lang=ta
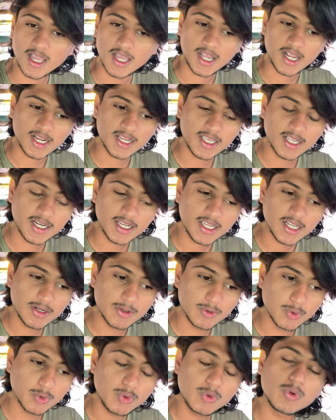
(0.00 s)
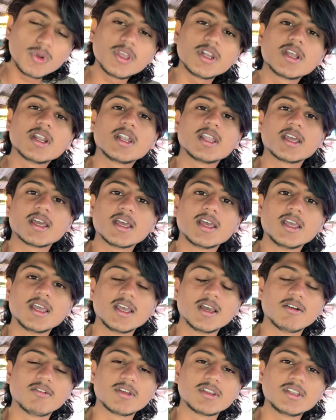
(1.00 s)
அங்கே இருக்க நுண்ணுயிர்களை
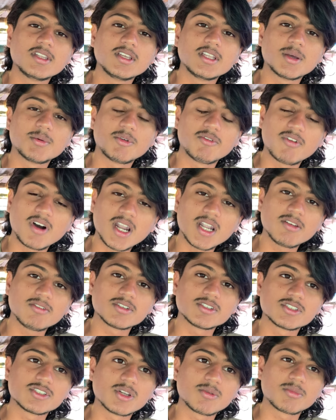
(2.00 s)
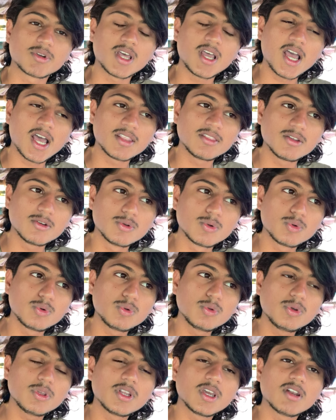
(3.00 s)
வந்து நம்ம வாழ வச்சிட்டோம்னா அந்த
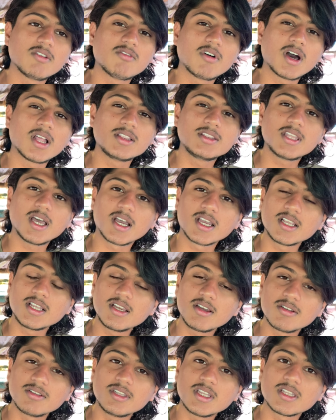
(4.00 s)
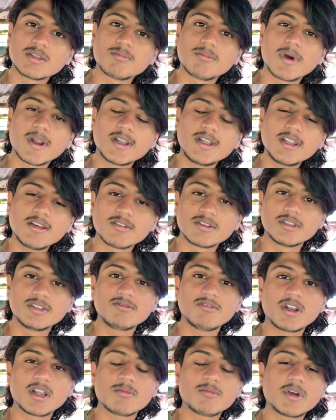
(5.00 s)
நுண்ணுயிர்கள் வாழ்ந்து அங்கே வந்து அந்த மண்ணை வந்து
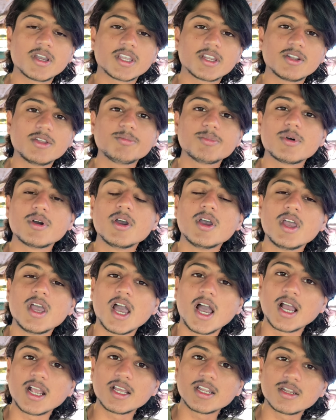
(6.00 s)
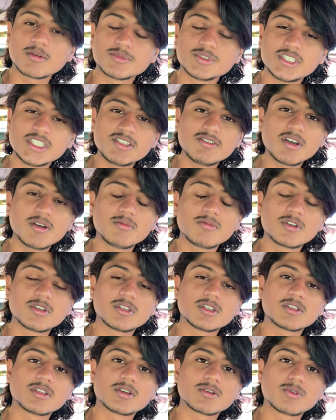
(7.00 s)
வளமாக்கிட்டு இப்போ அங்கே நம்ம
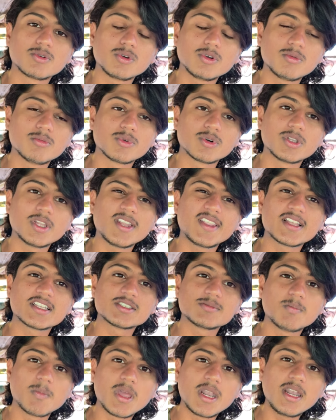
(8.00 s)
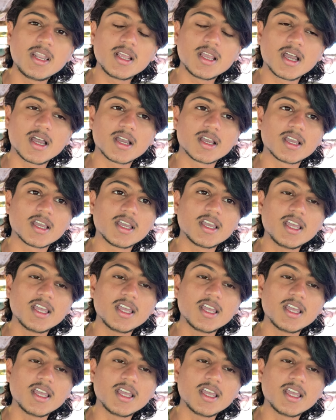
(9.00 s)
ஜீவாமிர்தத்தை கொடுக்கும்போது அந்த ஸ்மெல்லுக்காக